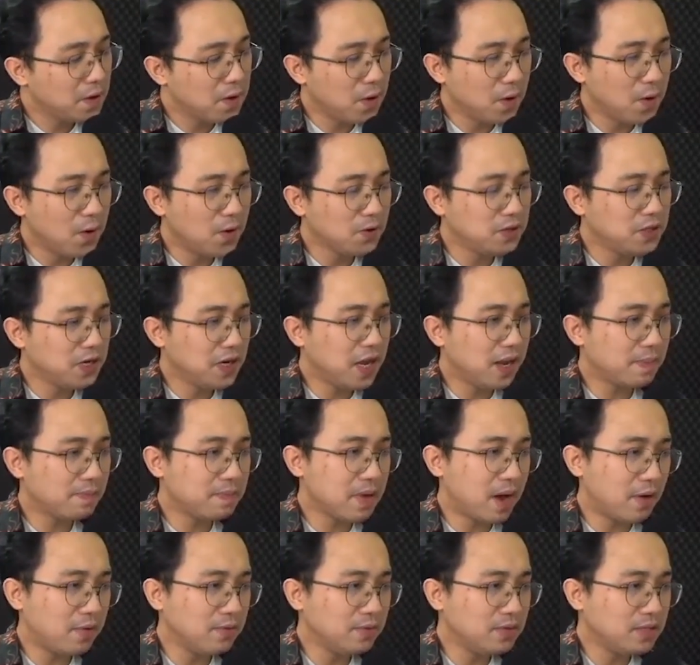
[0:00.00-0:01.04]
Cô chỉ kịp
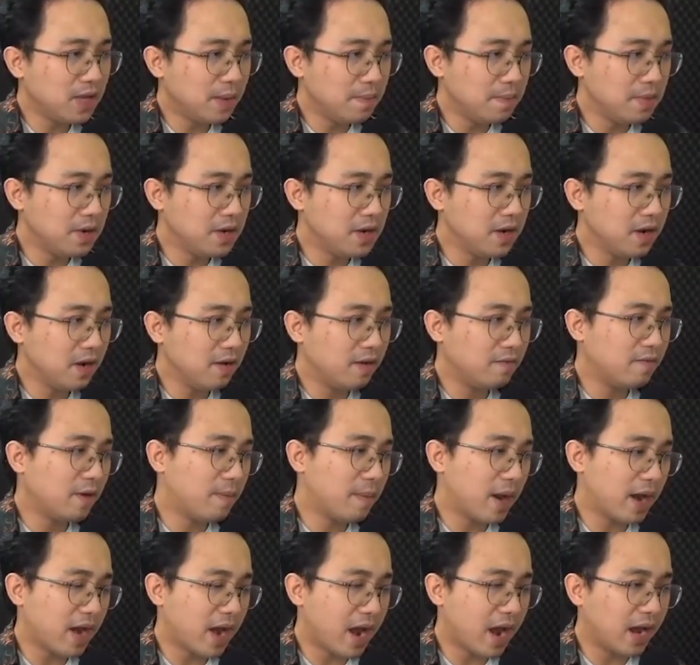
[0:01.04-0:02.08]
đóng sầm cửa vào
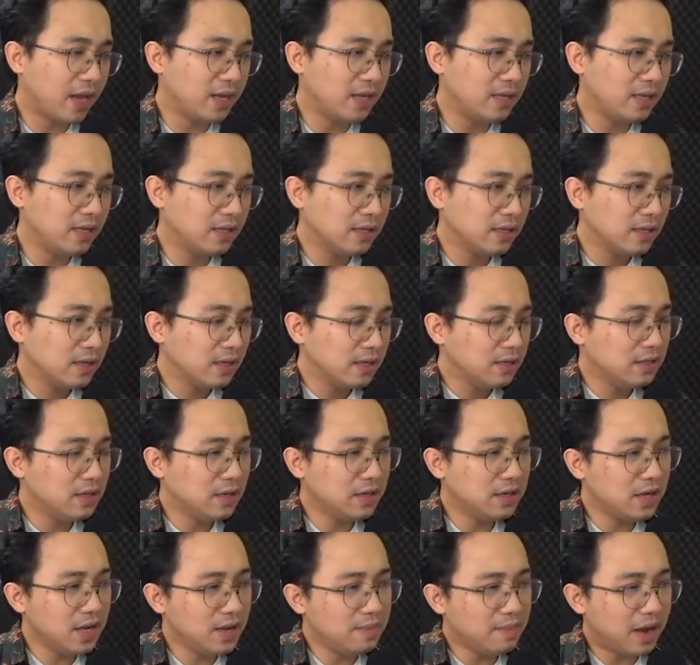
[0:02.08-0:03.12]
mặt anh
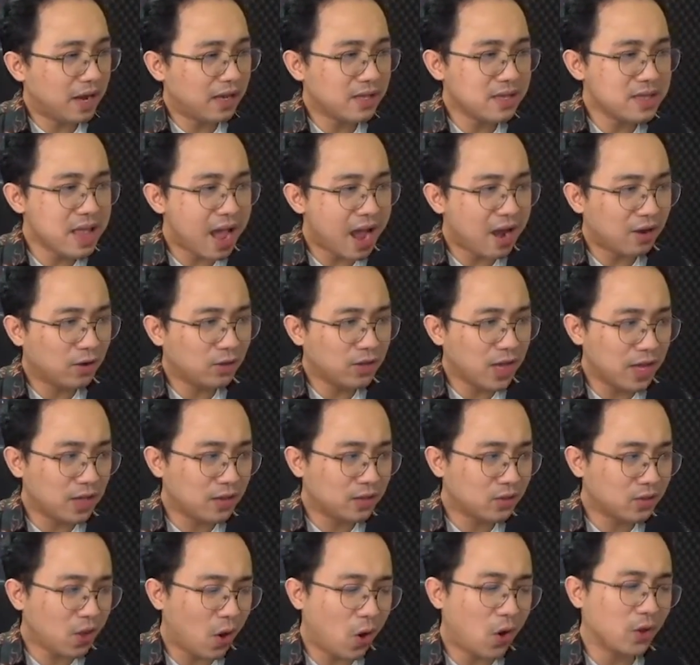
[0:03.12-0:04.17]
trước khi mà hắn ta có thể
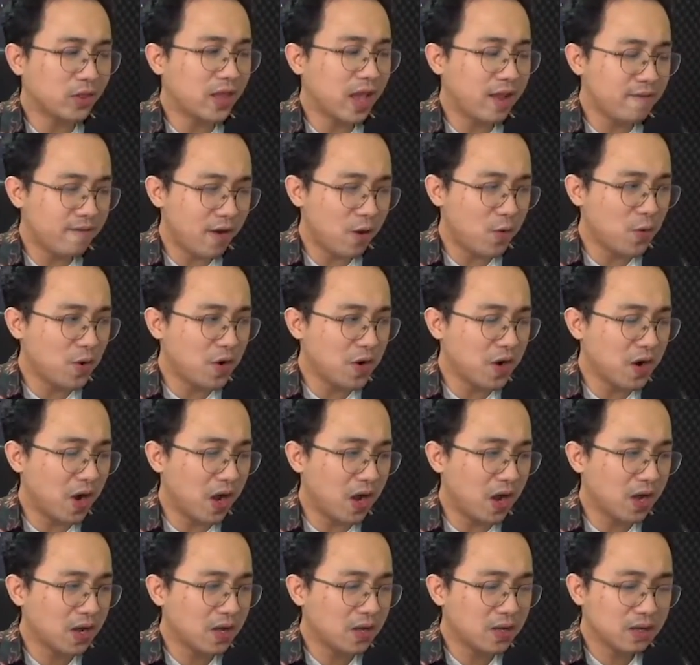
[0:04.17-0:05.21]
thò tay vào
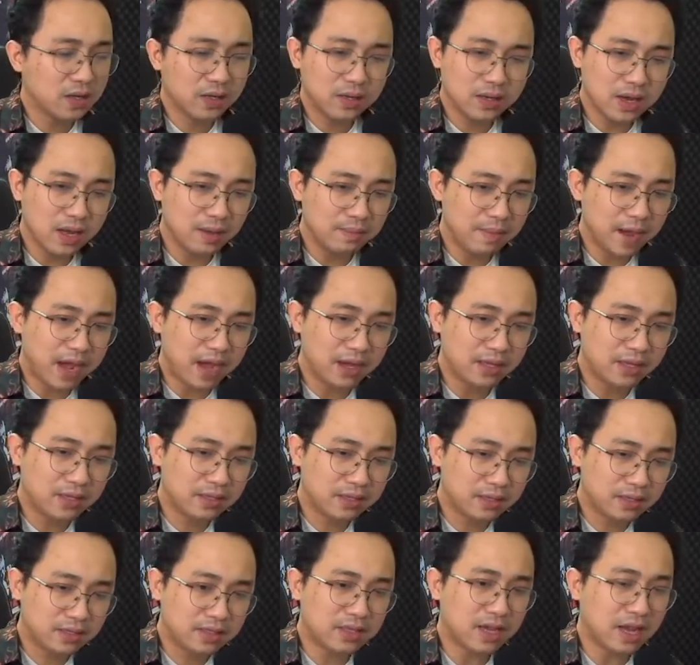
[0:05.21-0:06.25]
cửa để mà
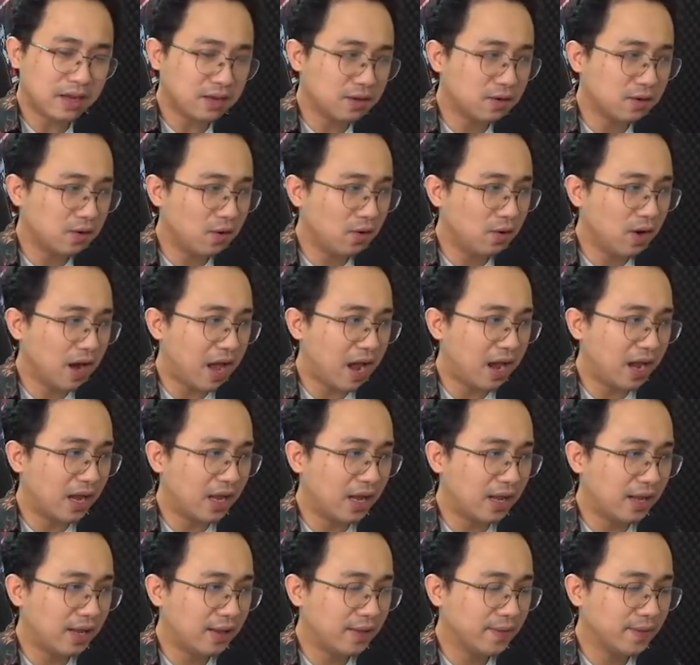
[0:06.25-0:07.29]
chặn cô lại.
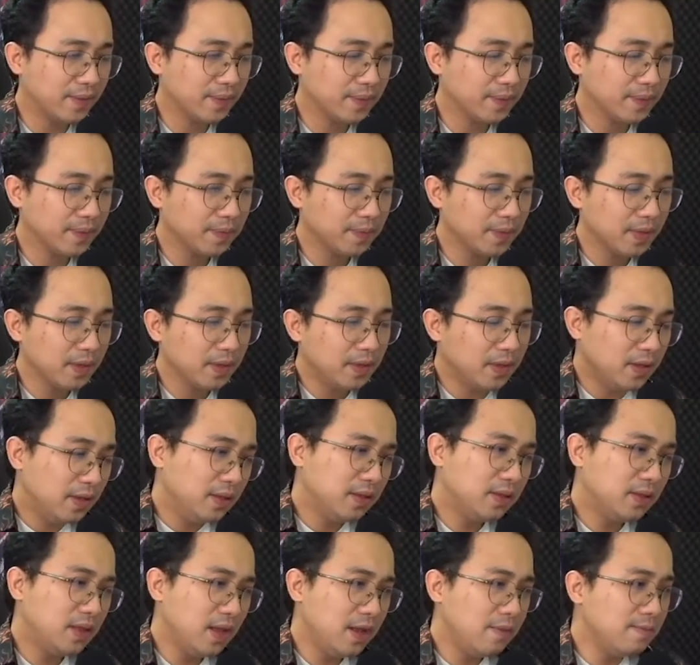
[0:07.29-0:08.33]

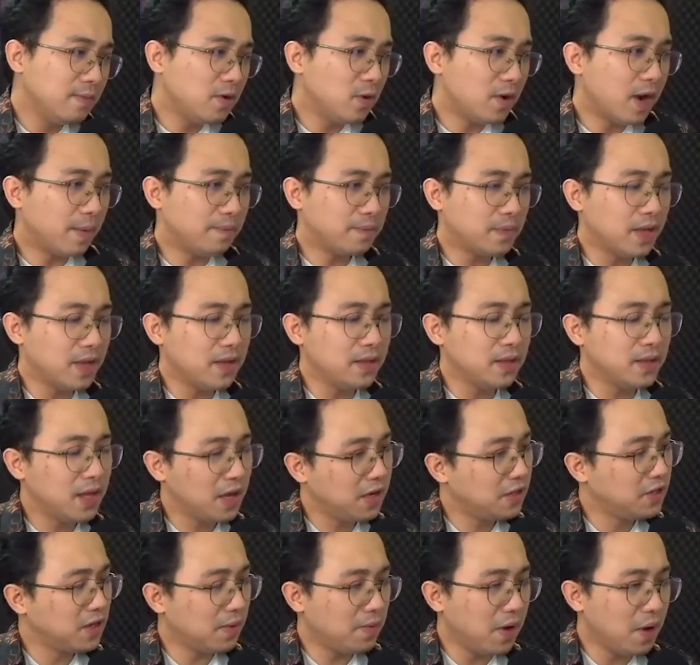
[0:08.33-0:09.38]
Tim cô đập thình
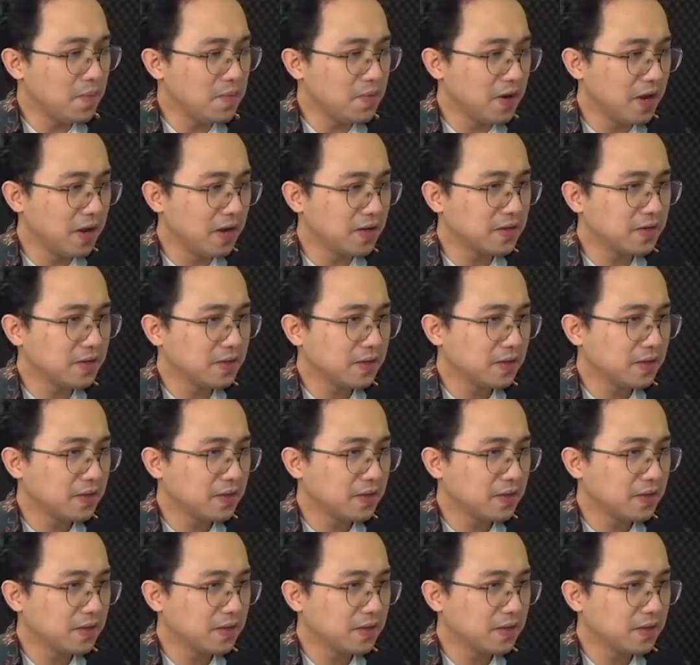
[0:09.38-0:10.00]
thịch trong lồng ngực